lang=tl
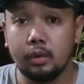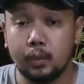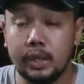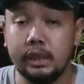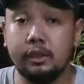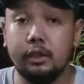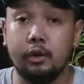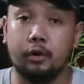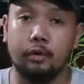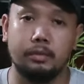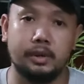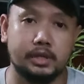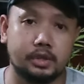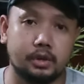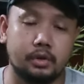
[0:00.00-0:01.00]
with
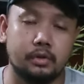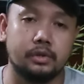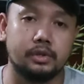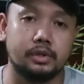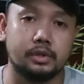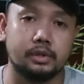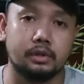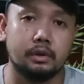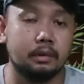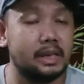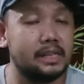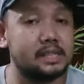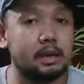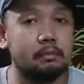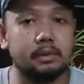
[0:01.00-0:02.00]
Robinsons.
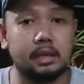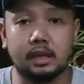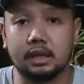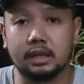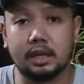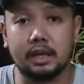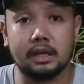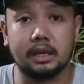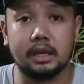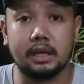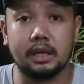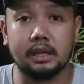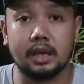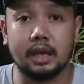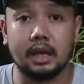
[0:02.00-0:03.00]
SM din natin
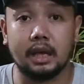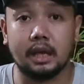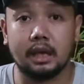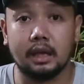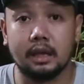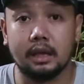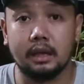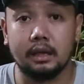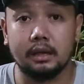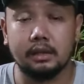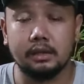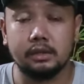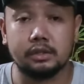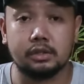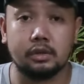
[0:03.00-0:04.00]
nakikita eh.
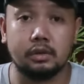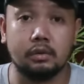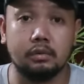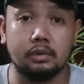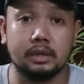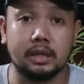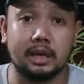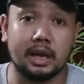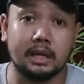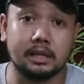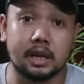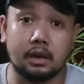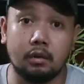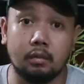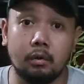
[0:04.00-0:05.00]
So, with the
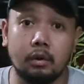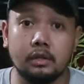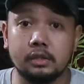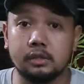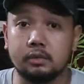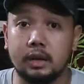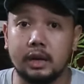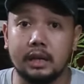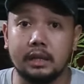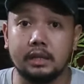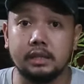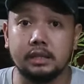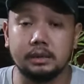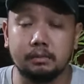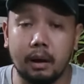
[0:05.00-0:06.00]
Gaisano Malls, wala
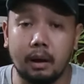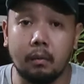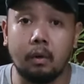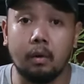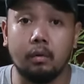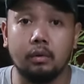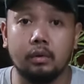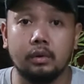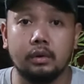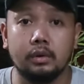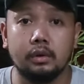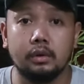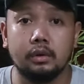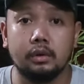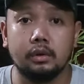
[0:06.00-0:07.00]
din si Bawaw.
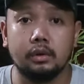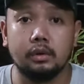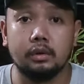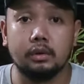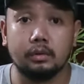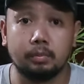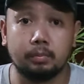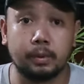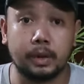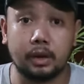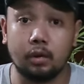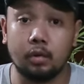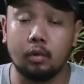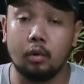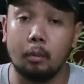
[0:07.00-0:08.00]

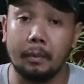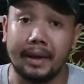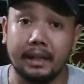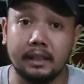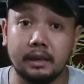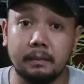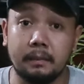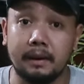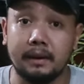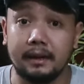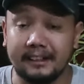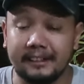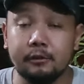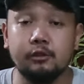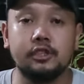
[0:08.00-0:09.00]
Pero, kung may handyman,
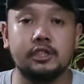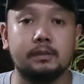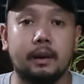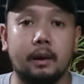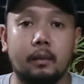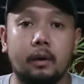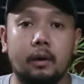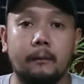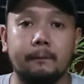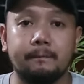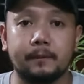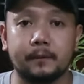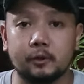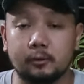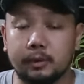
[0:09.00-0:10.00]
andun si Bawaw.
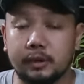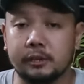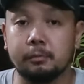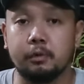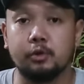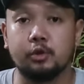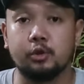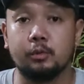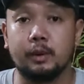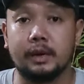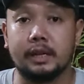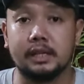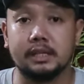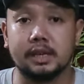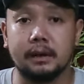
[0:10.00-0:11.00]
So, may exposure pa
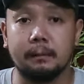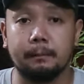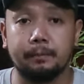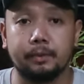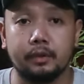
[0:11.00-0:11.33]
rin siya.